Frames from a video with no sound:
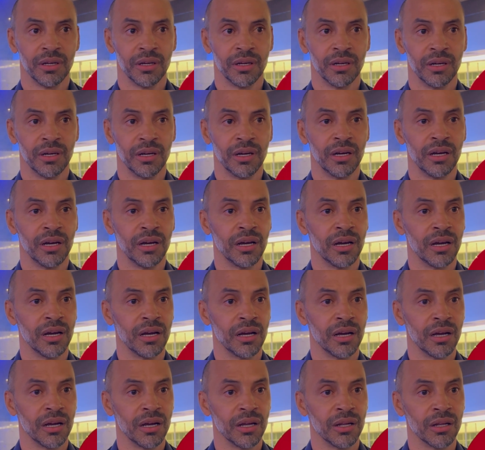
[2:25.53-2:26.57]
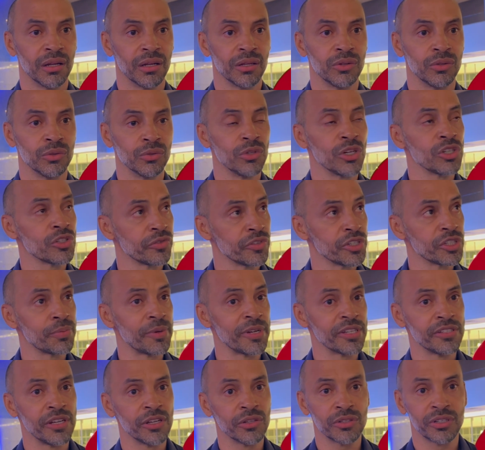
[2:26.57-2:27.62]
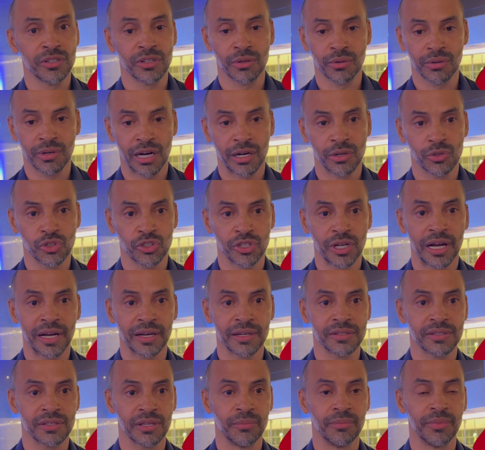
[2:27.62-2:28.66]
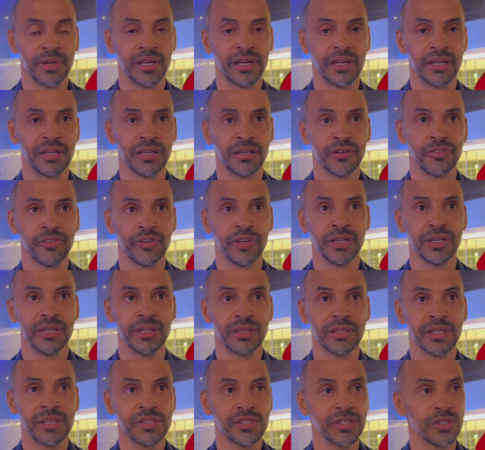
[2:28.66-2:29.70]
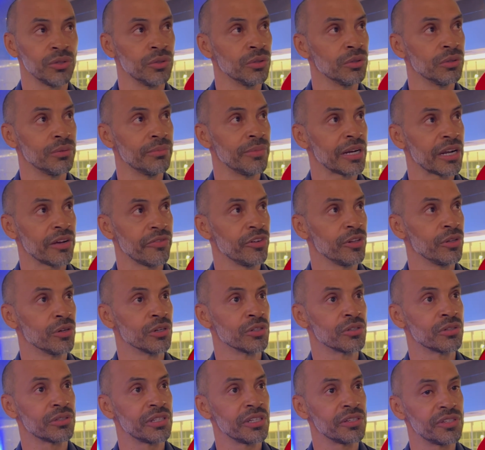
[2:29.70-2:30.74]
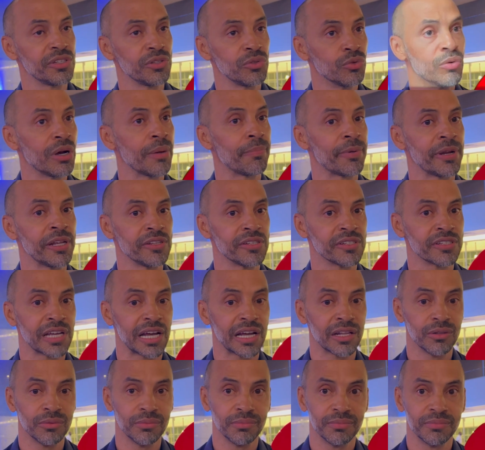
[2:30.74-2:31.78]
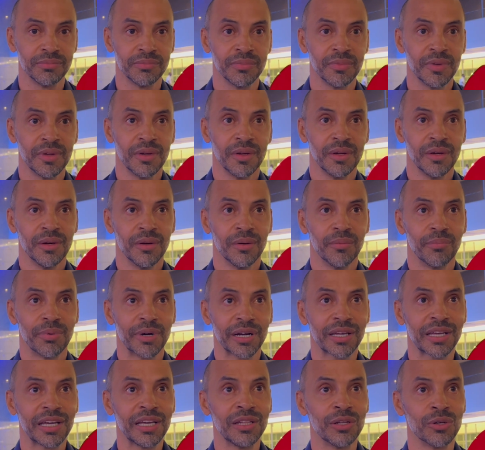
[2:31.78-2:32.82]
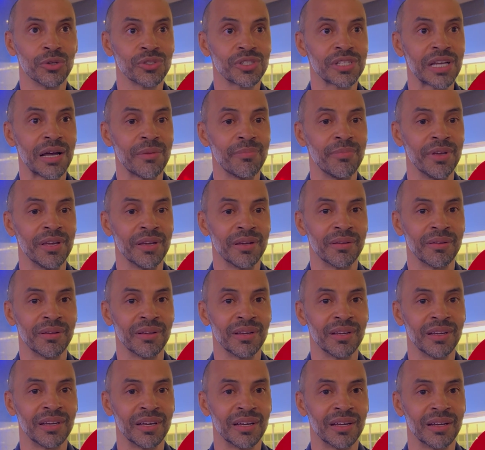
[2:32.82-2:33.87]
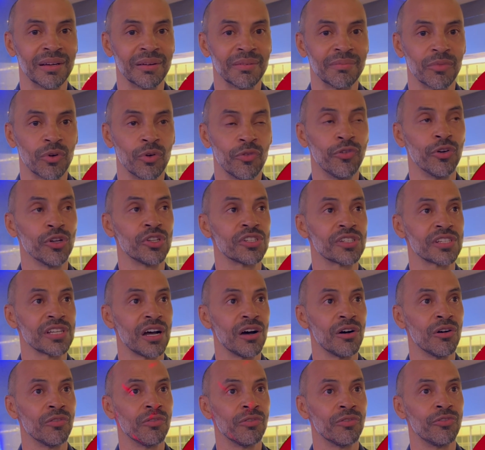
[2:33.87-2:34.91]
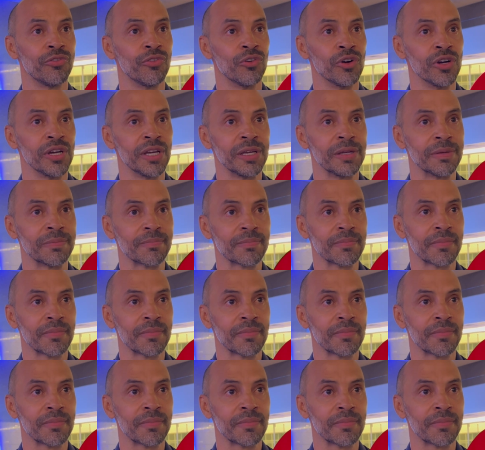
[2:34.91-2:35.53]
é, do nosso vice-presidente, o Carlos Chagas, também. Enfim, tem sido maravilhoso, tem sido um aprendizado. Para quem não sabe, é, o futsal foi